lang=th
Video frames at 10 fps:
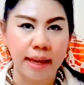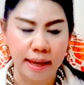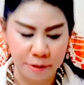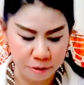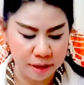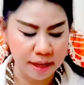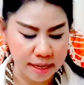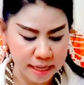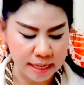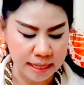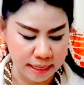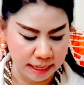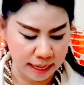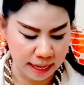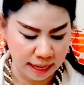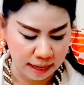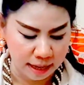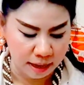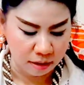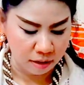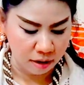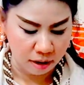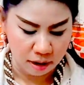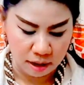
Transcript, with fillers: เฮงรวยยิ่งขึ้นนะคะก็